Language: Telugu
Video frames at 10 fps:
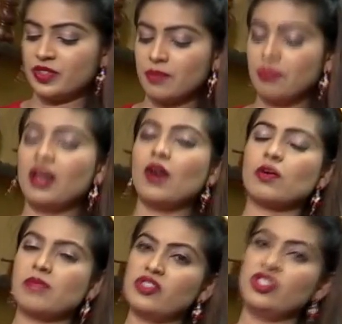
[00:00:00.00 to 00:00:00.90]
సింపుల్గా
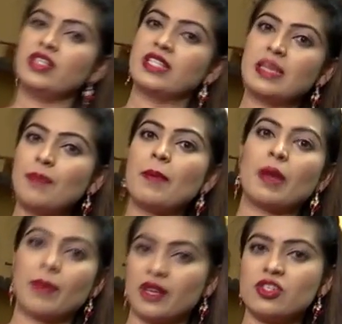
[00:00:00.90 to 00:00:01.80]
ఒక మంచి రెసిపీ
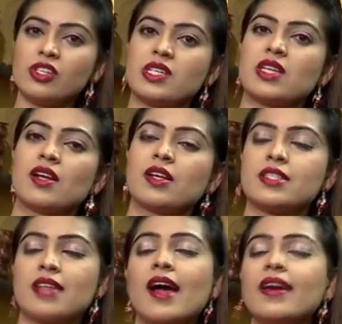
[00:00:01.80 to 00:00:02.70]
మీకు పరిచయం చేశానన్న
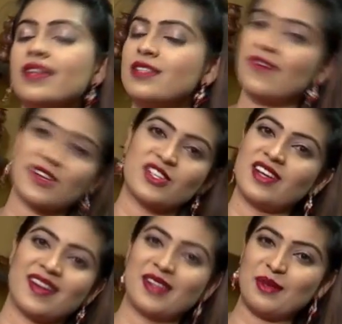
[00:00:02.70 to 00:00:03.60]
సాటిస్ఫాక్షన్
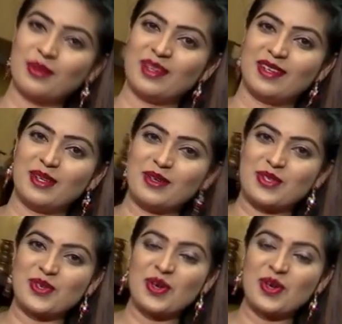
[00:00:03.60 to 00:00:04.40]
నాకైతే ఉందండి ఈరోజు